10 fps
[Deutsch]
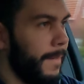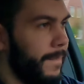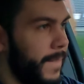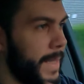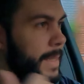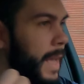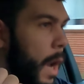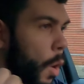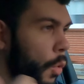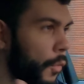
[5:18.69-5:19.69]
was
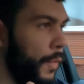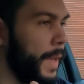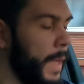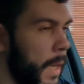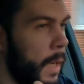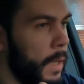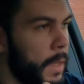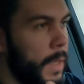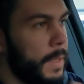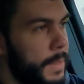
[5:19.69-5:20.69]
ja auch wieder
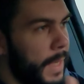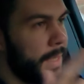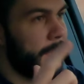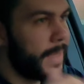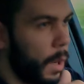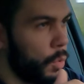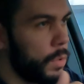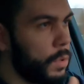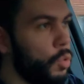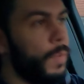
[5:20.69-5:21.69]
den
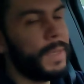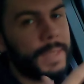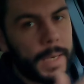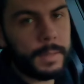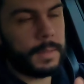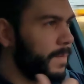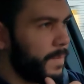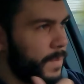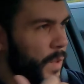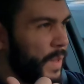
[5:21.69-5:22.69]
Sound überdeckt.
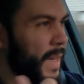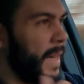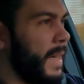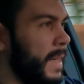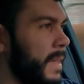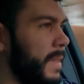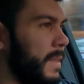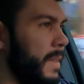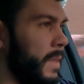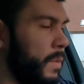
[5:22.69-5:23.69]
Von daher,
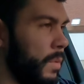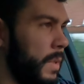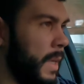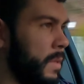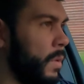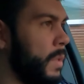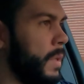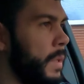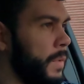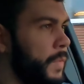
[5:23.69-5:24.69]
also da
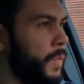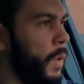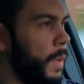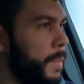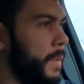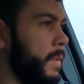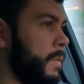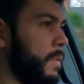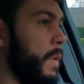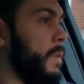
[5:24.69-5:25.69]
sollte Ford
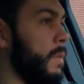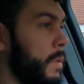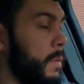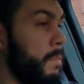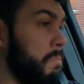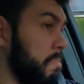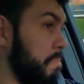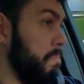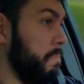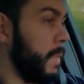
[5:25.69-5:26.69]
bzw
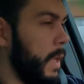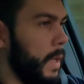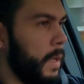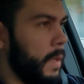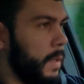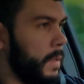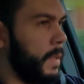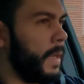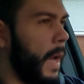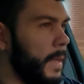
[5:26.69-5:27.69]
ich
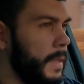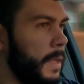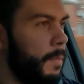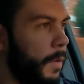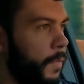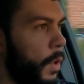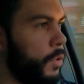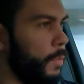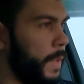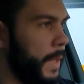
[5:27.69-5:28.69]
sehe da eigentlich nicht mal
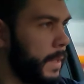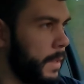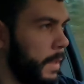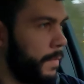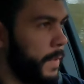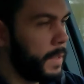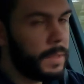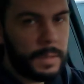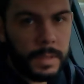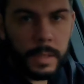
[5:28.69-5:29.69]
Ford unbedingt in der Pflicht,
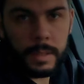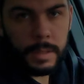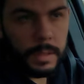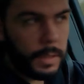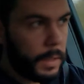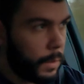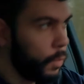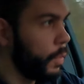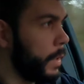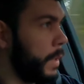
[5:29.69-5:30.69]
ich sehe da die
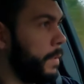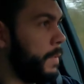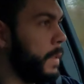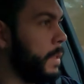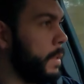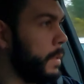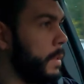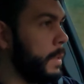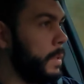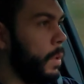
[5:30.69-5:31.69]
EU in der Pflicht.
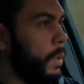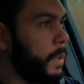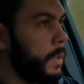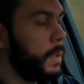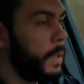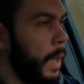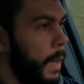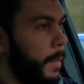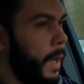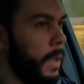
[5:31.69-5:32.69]
Die sollten
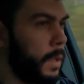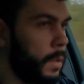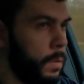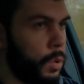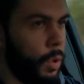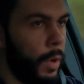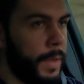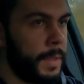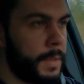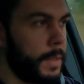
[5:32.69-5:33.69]
da mal äh,
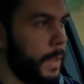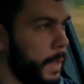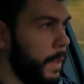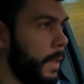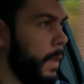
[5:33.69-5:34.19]
schleunigst, die,